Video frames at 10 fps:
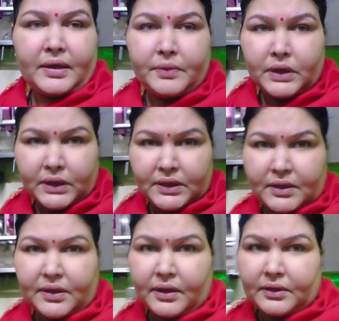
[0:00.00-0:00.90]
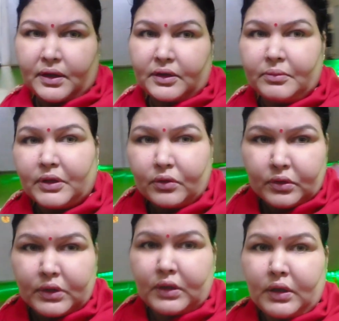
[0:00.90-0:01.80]
भी रख दिया साथ साथ में
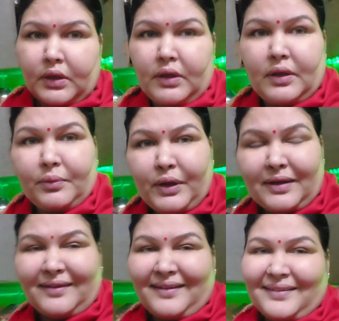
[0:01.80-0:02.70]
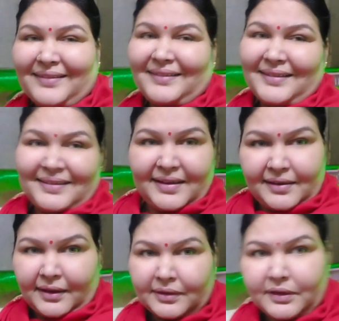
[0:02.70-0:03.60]
क्योंकि फिर ना इन्हें
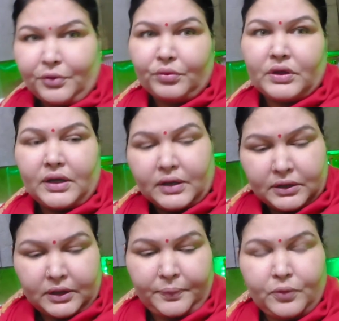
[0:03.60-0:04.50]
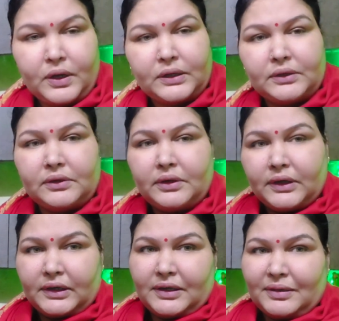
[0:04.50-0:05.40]
लाती रहूँगी ना तो पूरा दिन
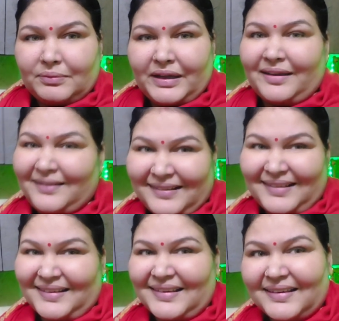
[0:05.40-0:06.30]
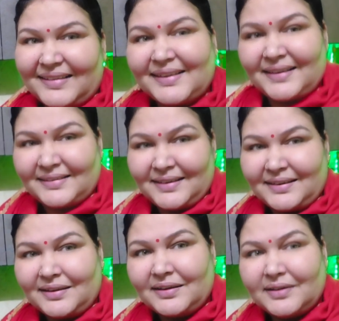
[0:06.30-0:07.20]
मैं यहाँ निकल जाएगी सहज सहज
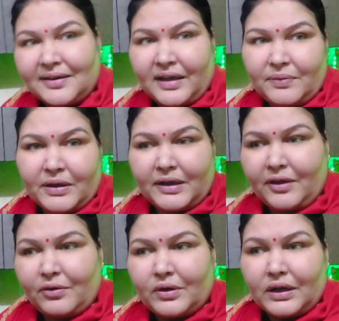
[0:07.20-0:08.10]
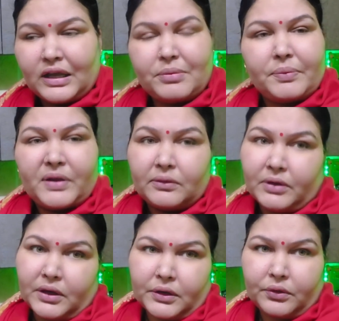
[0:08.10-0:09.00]
कई बार हो ना कि मैं बंद भी
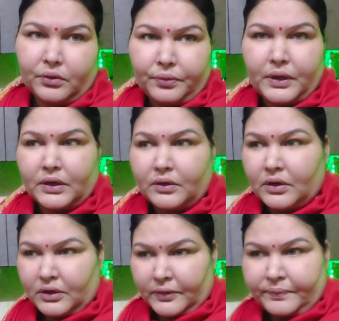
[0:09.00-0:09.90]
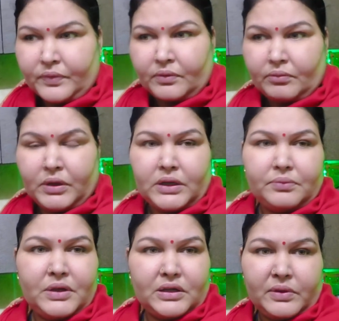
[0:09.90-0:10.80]
कर दी हूँ फिर भाई
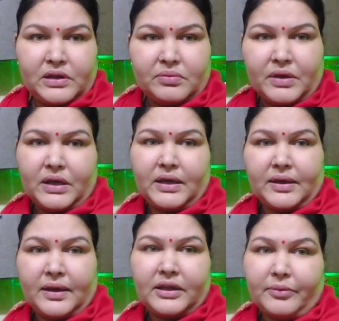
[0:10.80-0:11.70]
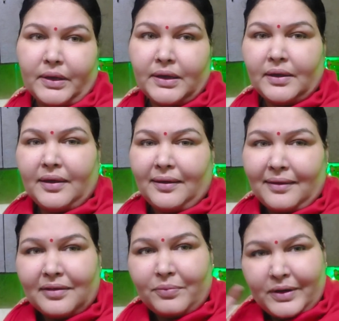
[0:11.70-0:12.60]
बीच बीच में एक आधी में और
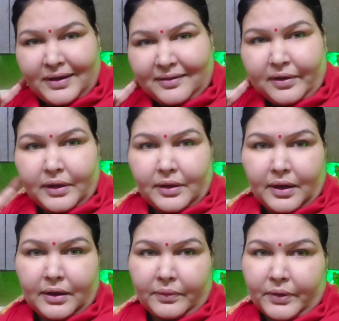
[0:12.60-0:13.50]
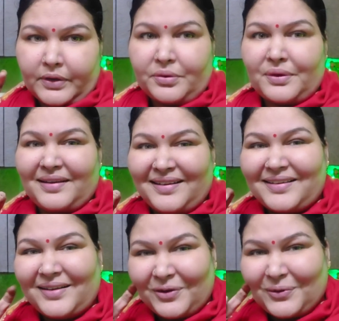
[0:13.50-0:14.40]
आज बड़ी कढ़ाई काटनी पड़ी क्योंकि
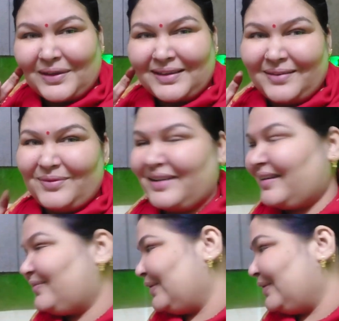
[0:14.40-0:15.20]
घड़ियाँ होगी थी मलाई